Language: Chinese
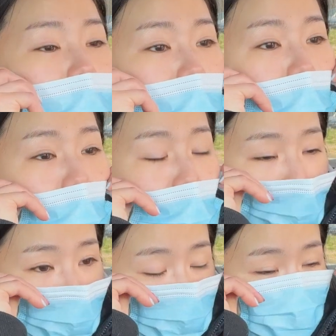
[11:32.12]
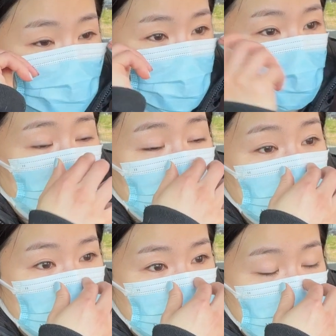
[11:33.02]
Thank you. You're
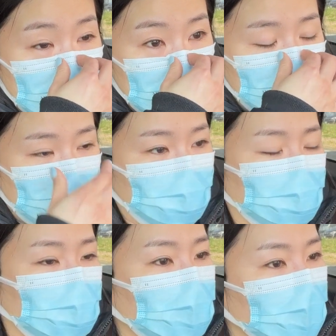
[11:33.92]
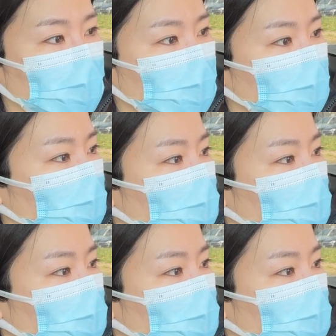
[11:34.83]
welcome. All right,